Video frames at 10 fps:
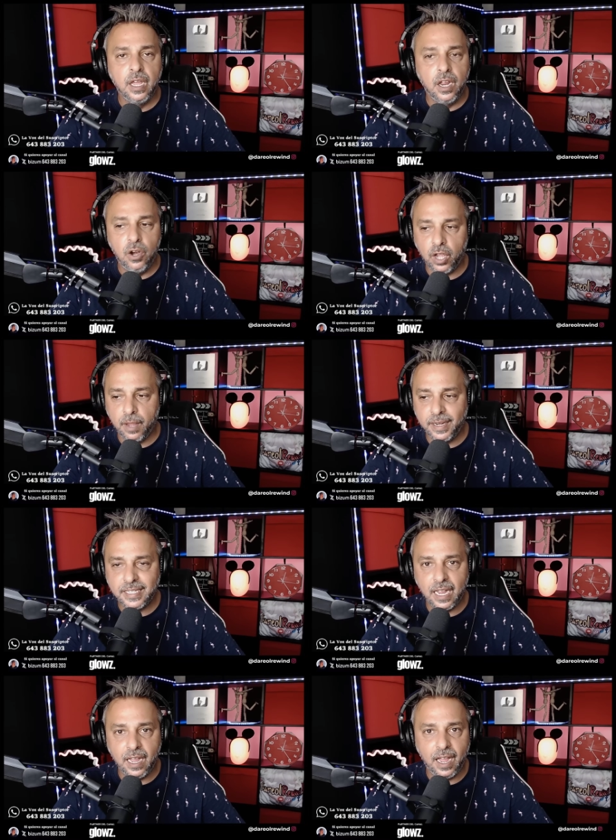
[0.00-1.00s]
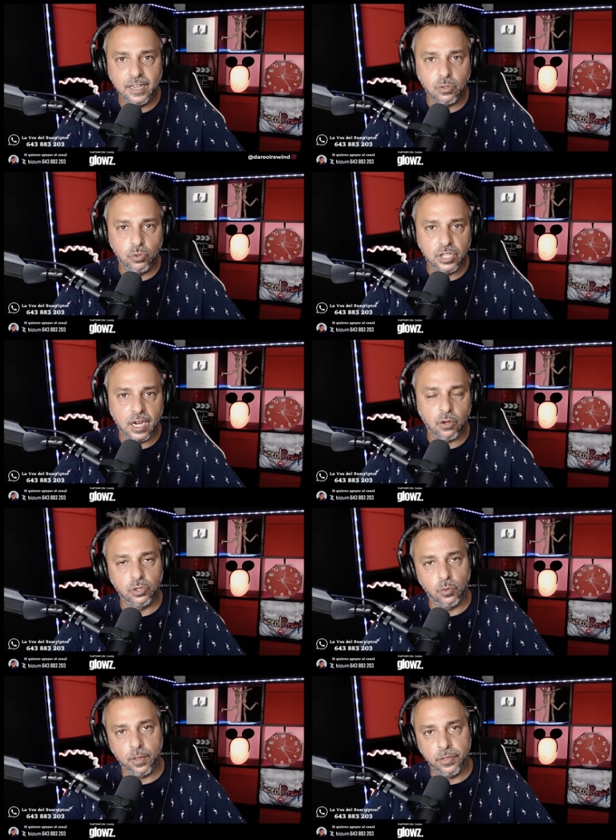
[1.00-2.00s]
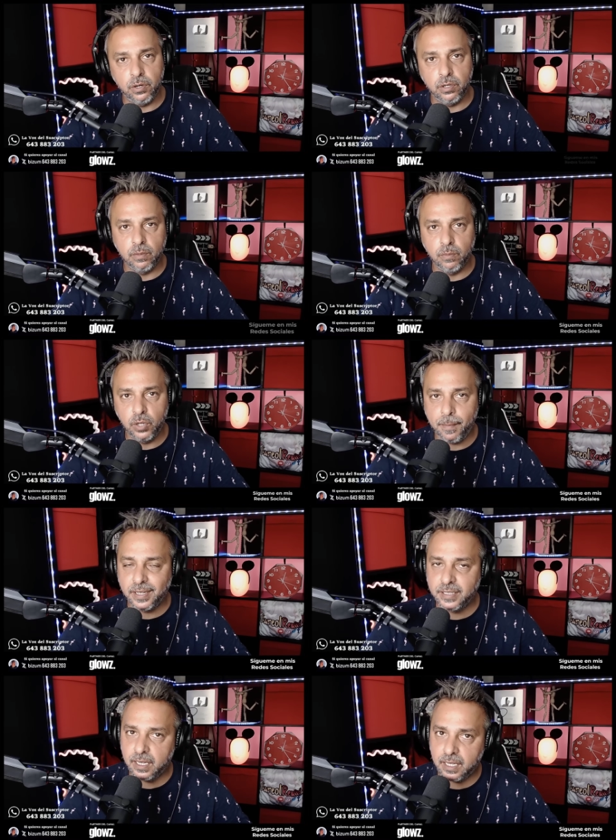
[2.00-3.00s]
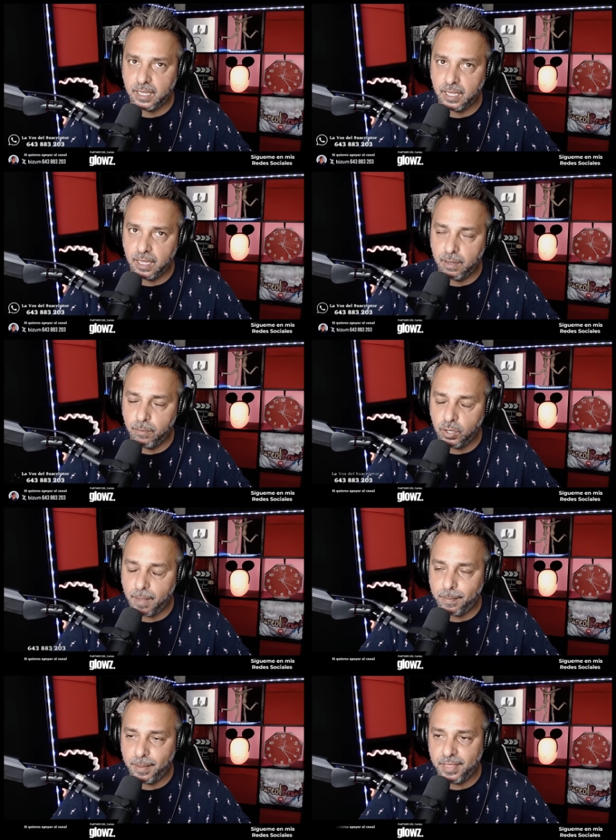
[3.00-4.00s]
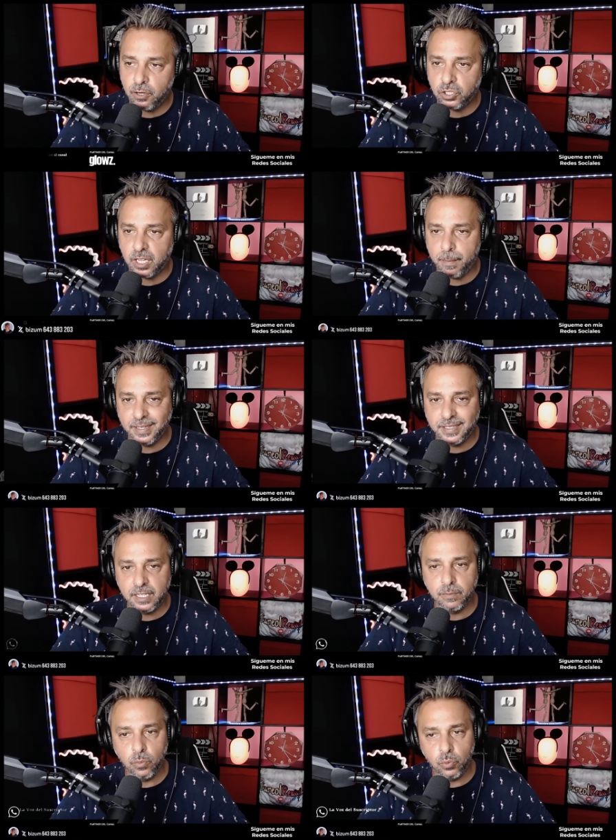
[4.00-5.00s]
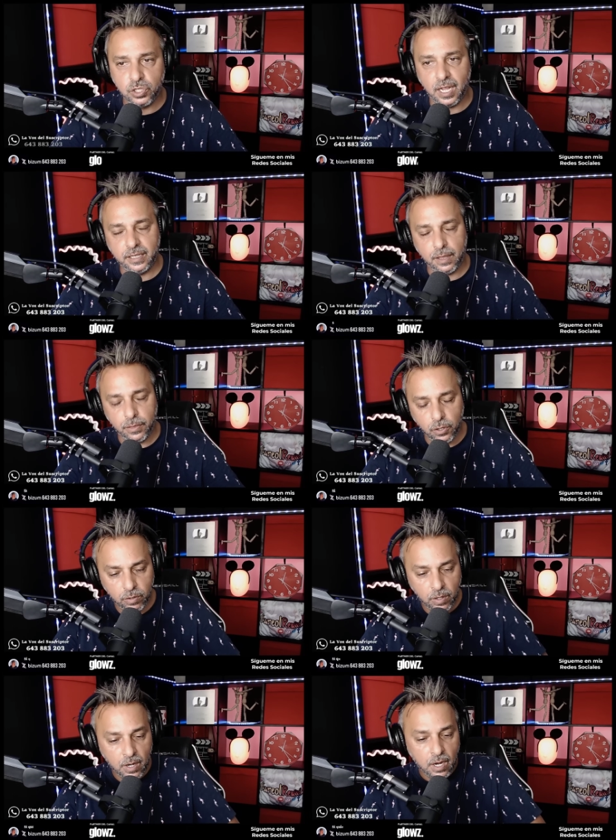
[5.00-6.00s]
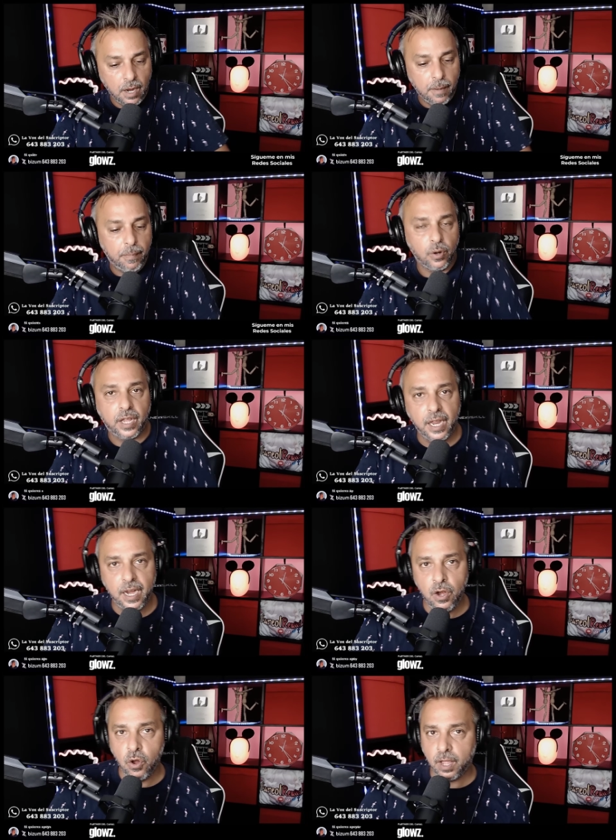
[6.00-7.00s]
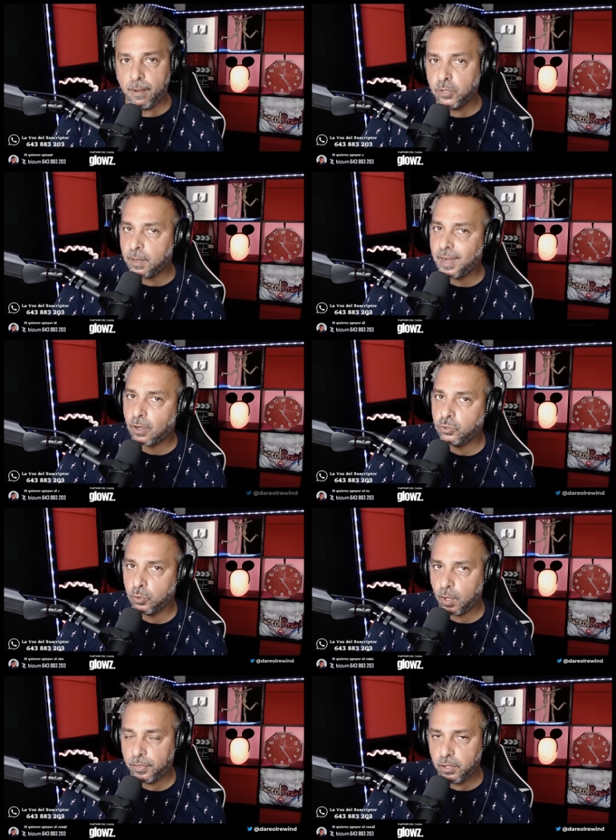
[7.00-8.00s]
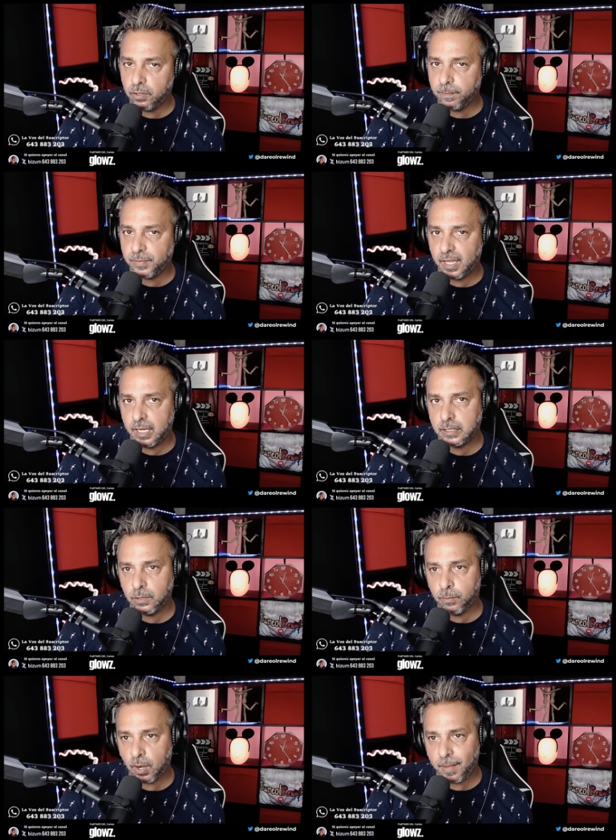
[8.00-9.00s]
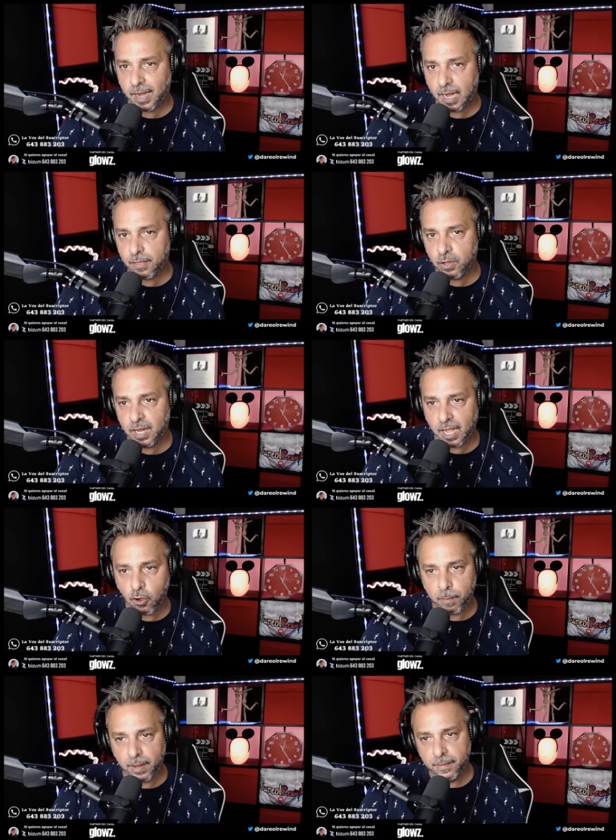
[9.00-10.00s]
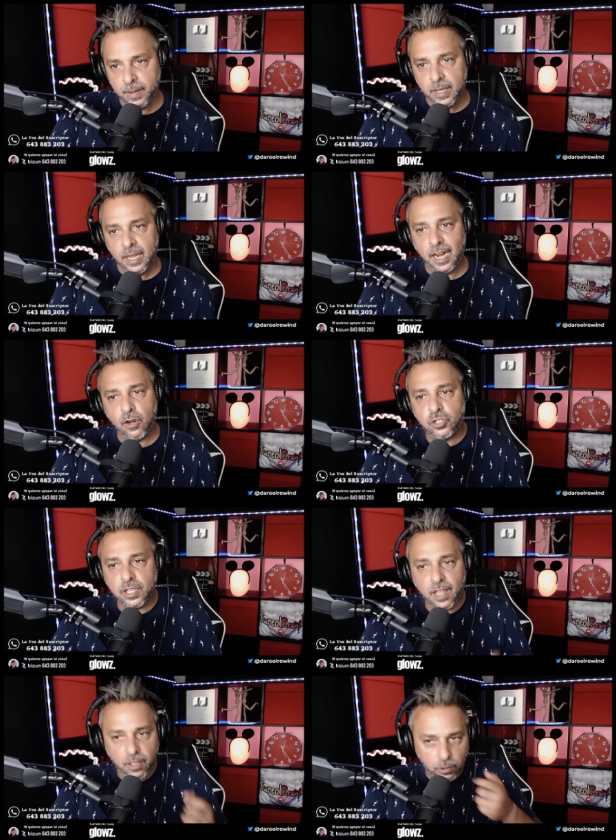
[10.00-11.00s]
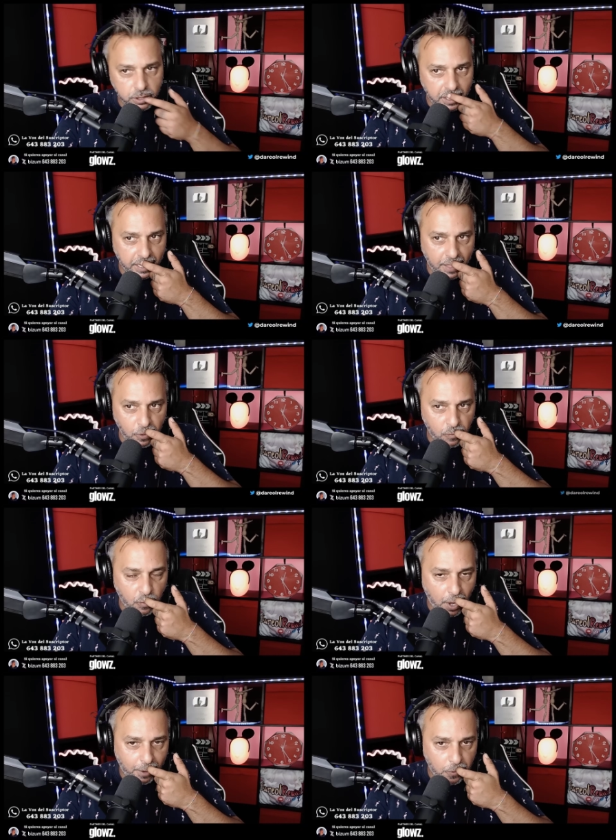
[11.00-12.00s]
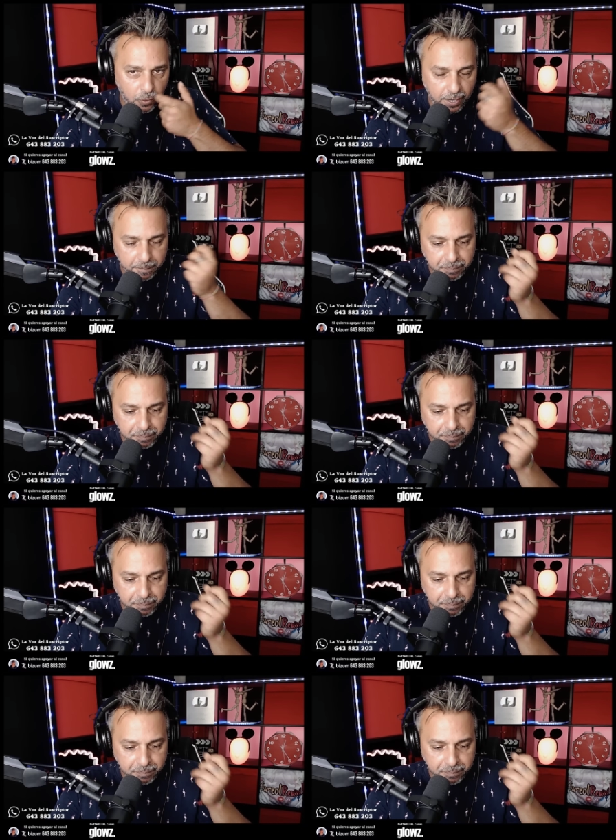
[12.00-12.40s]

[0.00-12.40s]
lo que vais a, escuchar a continuación, voy a prestar que voy a pediros que prestéis mucha atención. Porque lo que vamos a ver a continuación es de un programa de radio en la COPE, la noche de Adolfo Arjona,